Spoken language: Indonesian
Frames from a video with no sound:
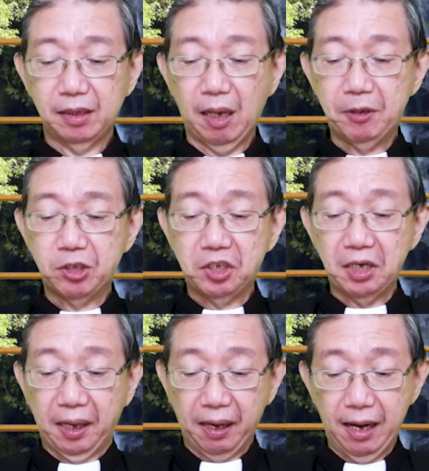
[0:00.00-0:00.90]
Tetapi
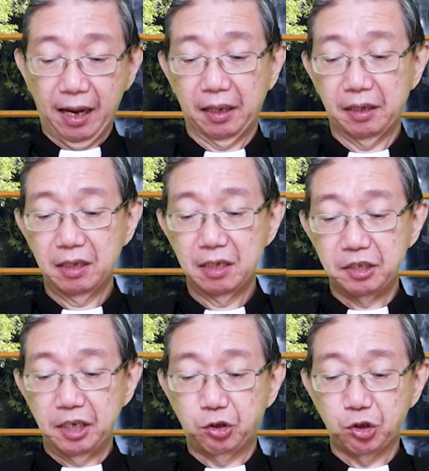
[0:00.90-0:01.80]
segera
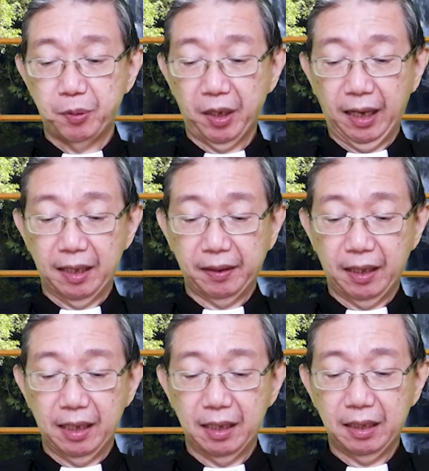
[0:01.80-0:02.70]
Yesus
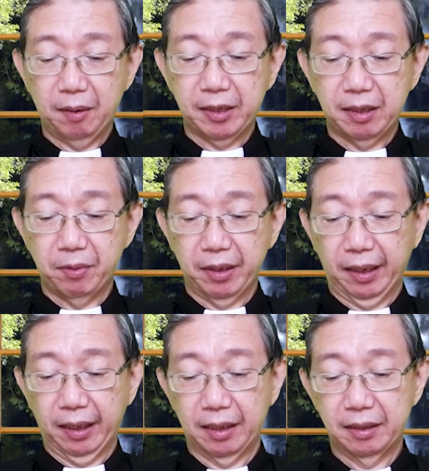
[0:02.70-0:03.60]
berkata kepada
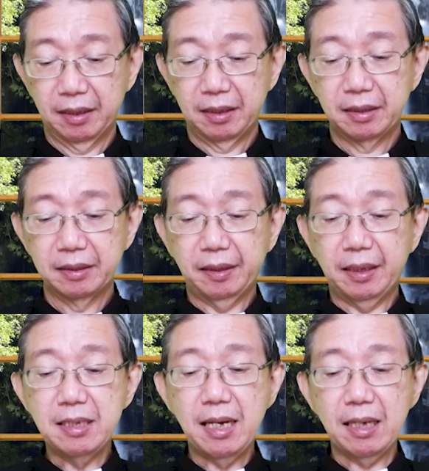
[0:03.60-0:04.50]
mereka,
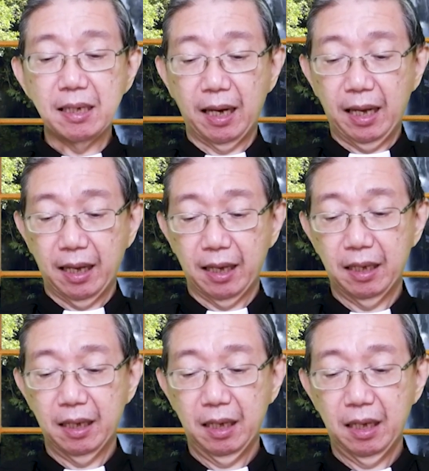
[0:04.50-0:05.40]
Tenanglah,
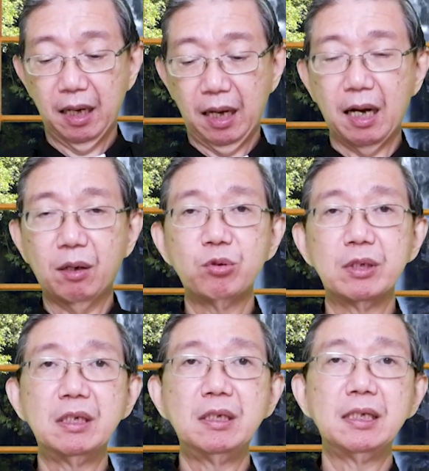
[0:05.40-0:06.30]

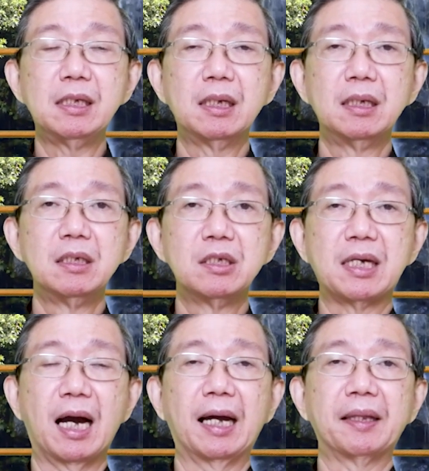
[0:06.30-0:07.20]
aku ini
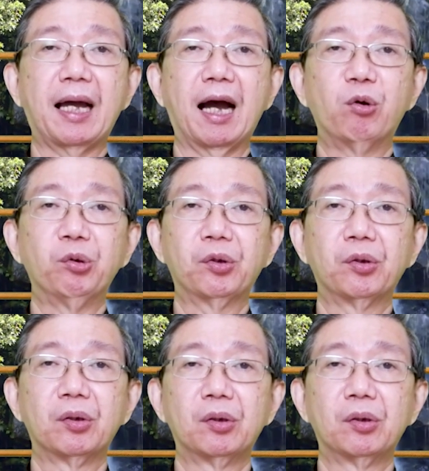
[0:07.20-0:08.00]
jangan takut.